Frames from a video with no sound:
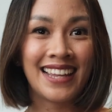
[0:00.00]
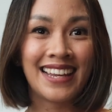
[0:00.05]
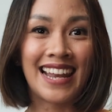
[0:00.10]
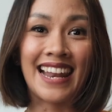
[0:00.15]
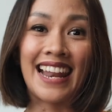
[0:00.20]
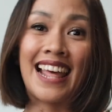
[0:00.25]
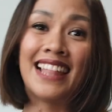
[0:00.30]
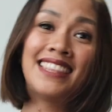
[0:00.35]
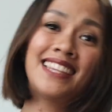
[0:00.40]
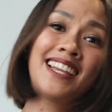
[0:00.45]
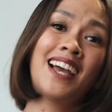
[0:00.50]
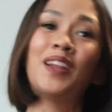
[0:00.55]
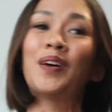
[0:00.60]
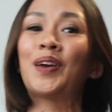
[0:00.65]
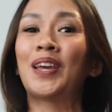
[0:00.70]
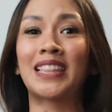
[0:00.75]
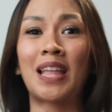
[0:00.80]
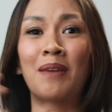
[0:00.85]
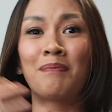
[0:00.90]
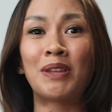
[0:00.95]
Nah nanti kalau
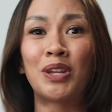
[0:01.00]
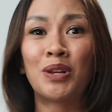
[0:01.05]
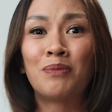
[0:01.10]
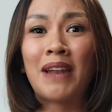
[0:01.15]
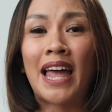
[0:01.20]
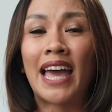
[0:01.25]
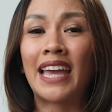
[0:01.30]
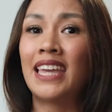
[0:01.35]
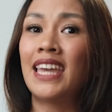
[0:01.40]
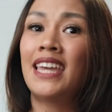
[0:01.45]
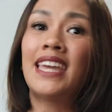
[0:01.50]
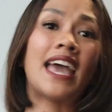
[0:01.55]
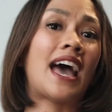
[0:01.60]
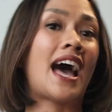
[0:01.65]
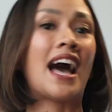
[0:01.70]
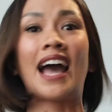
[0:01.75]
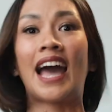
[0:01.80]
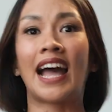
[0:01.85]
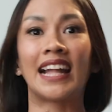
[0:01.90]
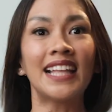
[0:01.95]
kita minum lagi
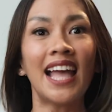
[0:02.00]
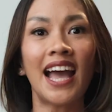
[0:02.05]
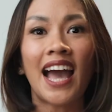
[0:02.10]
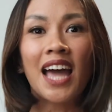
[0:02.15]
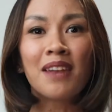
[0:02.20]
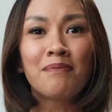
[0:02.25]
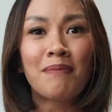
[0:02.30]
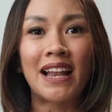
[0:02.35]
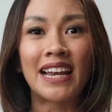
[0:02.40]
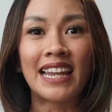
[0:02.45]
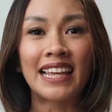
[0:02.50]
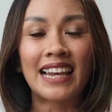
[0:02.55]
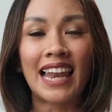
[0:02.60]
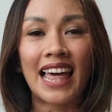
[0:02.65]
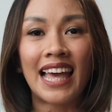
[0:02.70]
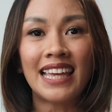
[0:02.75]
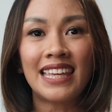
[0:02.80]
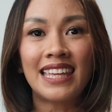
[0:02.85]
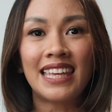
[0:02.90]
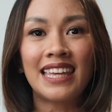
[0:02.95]
ya angkanya akan balik
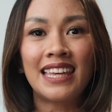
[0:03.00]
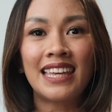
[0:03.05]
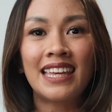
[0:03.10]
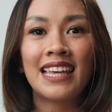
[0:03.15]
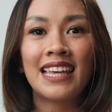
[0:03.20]
lagi.